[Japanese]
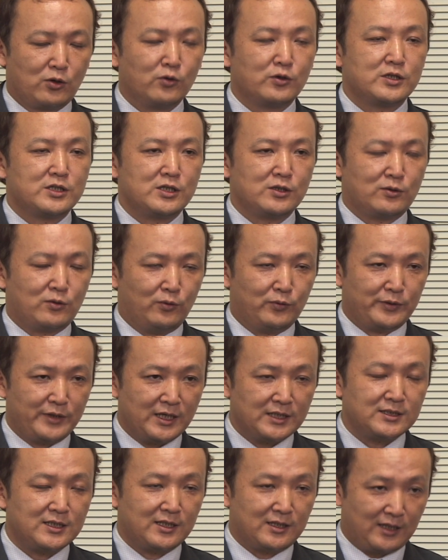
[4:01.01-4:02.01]
競技人口を増
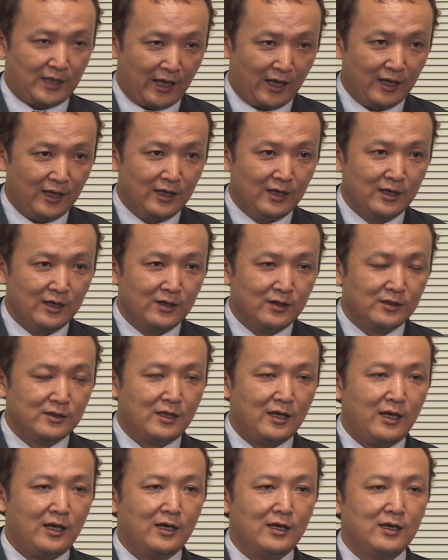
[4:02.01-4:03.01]
やしてって、うん、
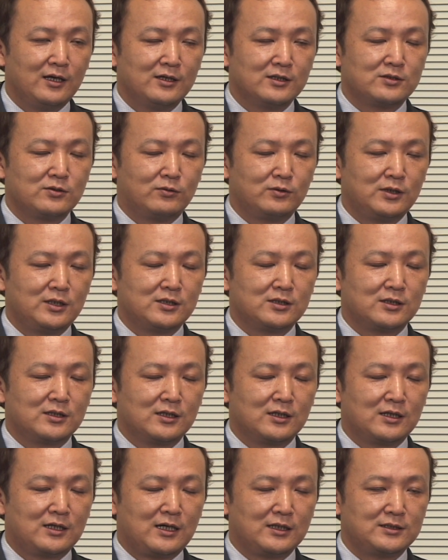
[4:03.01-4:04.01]
でそこで
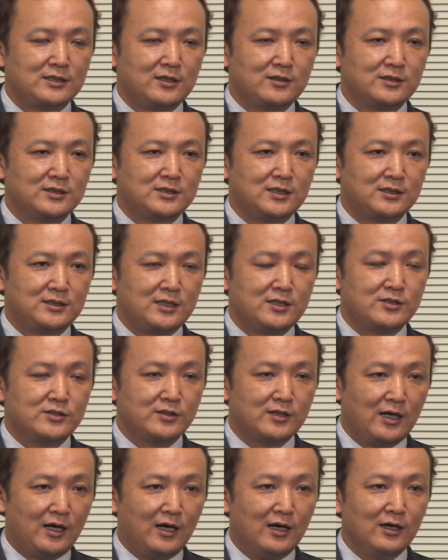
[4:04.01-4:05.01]
活躍した選
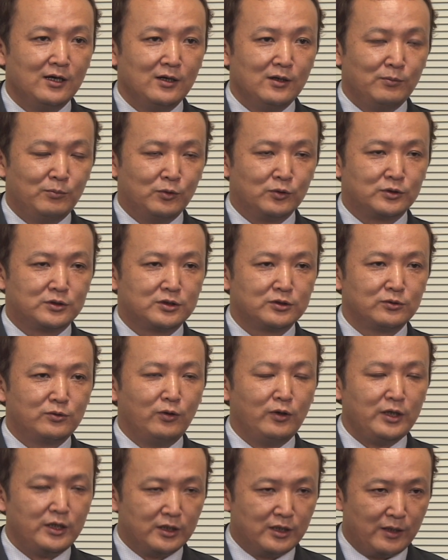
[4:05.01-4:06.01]
手がもうす
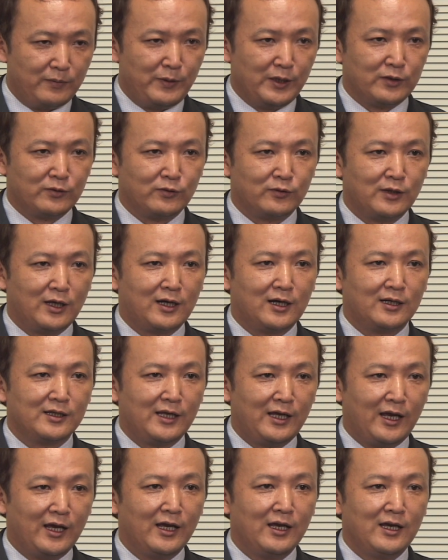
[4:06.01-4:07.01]
ごいレベルの中
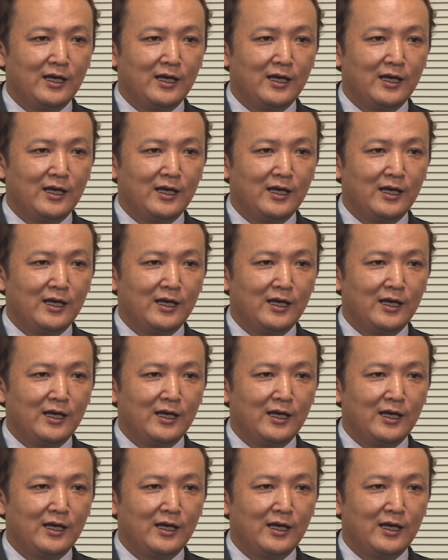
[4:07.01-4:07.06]
で、